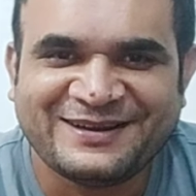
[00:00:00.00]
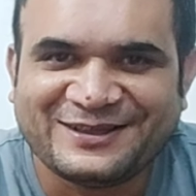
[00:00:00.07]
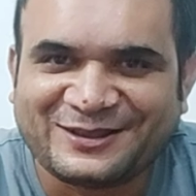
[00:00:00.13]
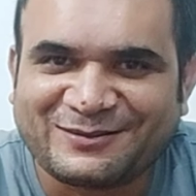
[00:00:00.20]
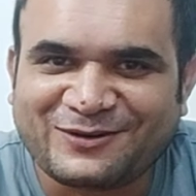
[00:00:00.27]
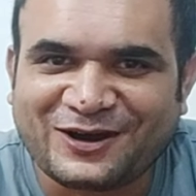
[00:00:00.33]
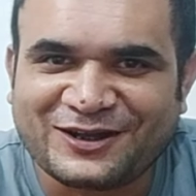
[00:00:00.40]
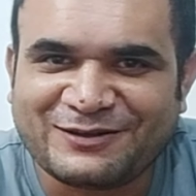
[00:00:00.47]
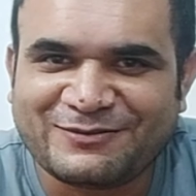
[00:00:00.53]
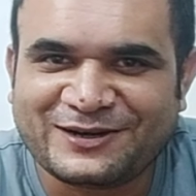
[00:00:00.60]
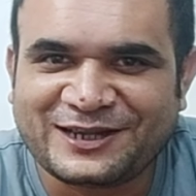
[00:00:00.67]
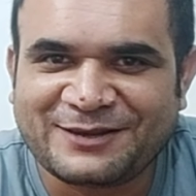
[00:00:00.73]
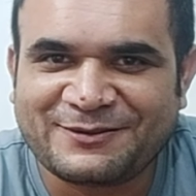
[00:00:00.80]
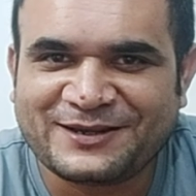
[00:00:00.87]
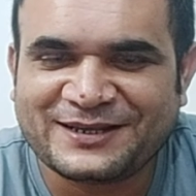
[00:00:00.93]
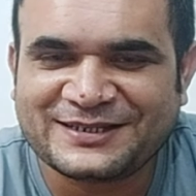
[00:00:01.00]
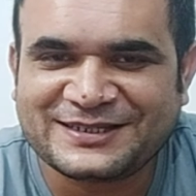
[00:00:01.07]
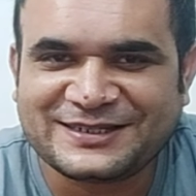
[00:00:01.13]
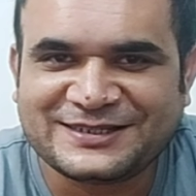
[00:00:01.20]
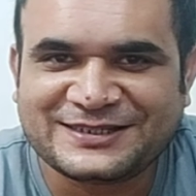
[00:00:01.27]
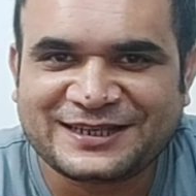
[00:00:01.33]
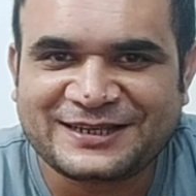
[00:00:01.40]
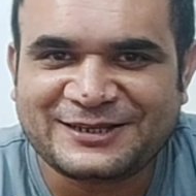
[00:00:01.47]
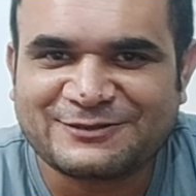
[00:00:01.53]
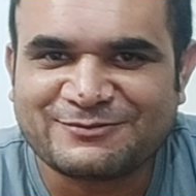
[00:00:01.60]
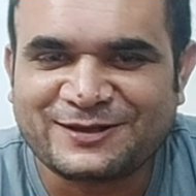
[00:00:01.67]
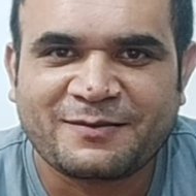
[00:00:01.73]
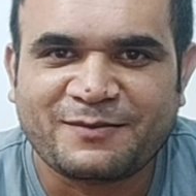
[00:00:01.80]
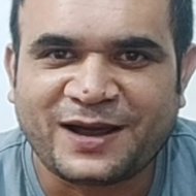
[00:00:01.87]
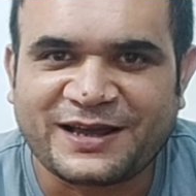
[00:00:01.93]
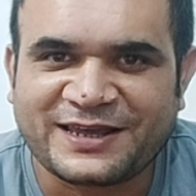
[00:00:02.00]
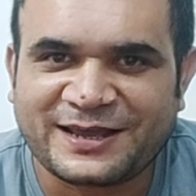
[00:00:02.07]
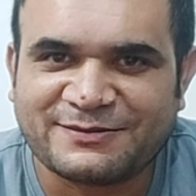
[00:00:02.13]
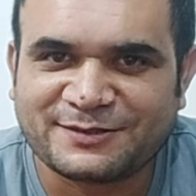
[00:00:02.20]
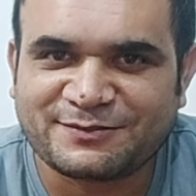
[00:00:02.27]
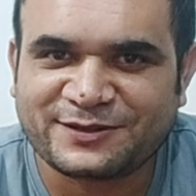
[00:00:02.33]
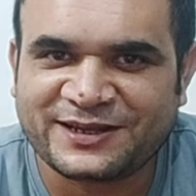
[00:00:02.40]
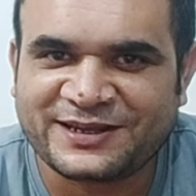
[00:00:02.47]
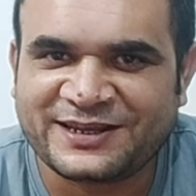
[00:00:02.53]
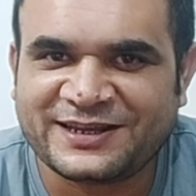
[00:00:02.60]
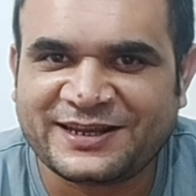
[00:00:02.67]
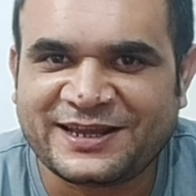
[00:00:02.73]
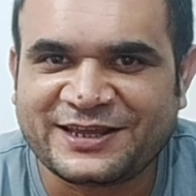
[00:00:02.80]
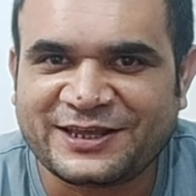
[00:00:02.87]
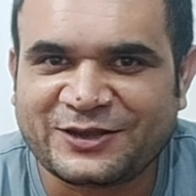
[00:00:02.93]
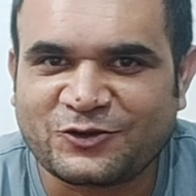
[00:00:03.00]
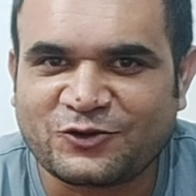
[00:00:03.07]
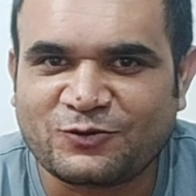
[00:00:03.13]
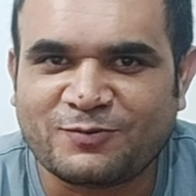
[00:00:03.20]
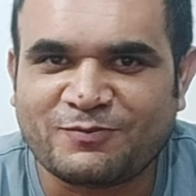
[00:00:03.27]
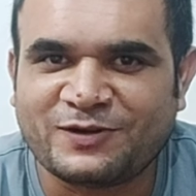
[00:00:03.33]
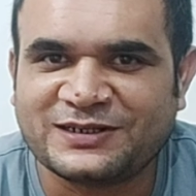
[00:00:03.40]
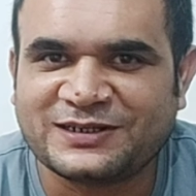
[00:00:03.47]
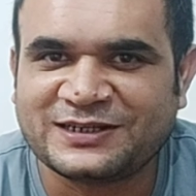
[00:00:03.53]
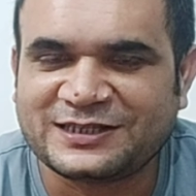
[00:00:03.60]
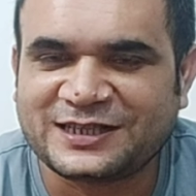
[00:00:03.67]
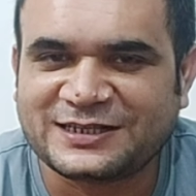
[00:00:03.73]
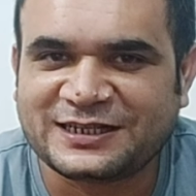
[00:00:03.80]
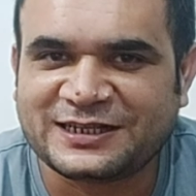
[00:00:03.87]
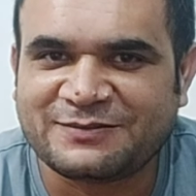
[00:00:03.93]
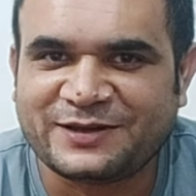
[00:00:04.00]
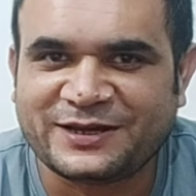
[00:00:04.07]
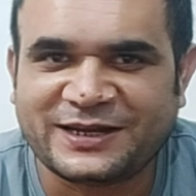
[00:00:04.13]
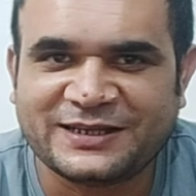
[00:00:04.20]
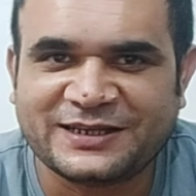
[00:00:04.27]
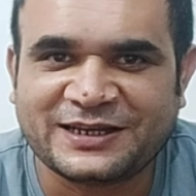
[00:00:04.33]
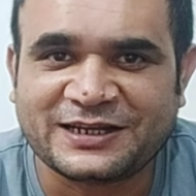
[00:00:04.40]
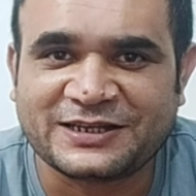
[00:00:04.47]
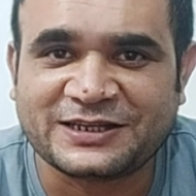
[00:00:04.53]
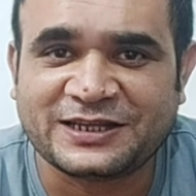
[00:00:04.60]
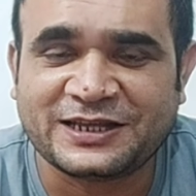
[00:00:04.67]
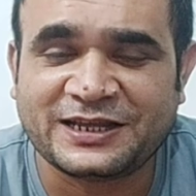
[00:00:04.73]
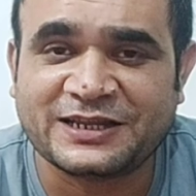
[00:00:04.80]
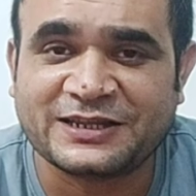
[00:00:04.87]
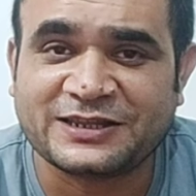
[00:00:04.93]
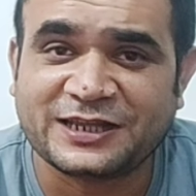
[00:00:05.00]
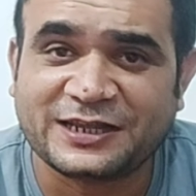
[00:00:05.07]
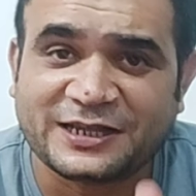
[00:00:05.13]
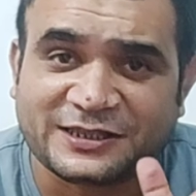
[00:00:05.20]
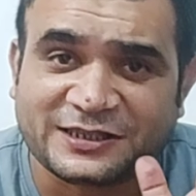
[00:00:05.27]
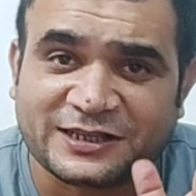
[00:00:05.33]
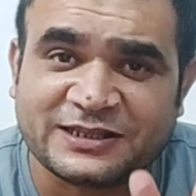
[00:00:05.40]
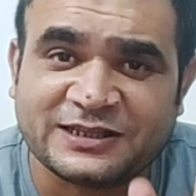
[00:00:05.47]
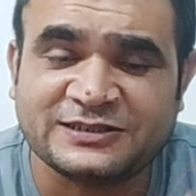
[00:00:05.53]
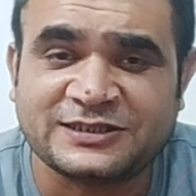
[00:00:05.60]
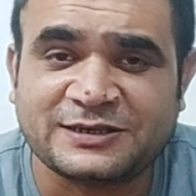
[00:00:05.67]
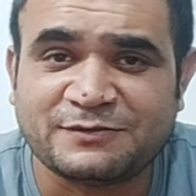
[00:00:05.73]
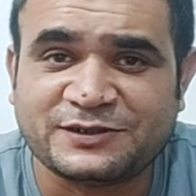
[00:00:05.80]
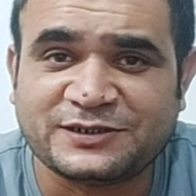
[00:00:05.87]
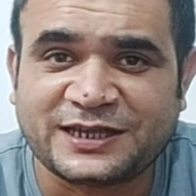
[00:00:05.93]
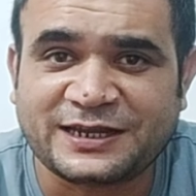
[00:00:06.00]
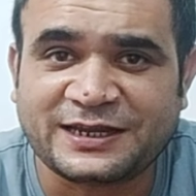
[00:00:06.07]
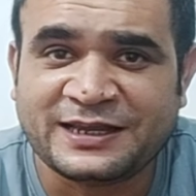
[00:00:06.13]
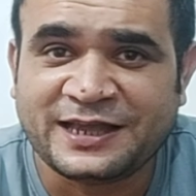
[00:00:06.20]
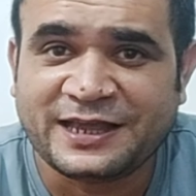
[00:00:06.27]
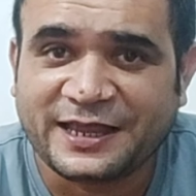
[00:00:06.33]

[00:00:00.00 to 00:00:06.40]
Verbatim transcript: तो बहुत ही बढ़िया बढ़िया सीन्स हैं इसमें बाकी आप सब देख ही रहे हैं कि क्रू मेंबर्स कितना ज़्यादा मेहनत करते हैं कितने कितने दिन सब बेचारे